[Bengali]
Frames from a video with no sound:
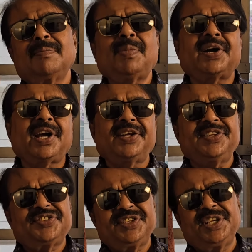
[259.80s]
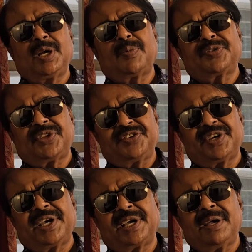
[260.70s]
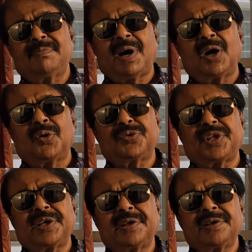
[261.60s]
পাঠায় দিছে নিরাপত্তা জায়গায় ভারতে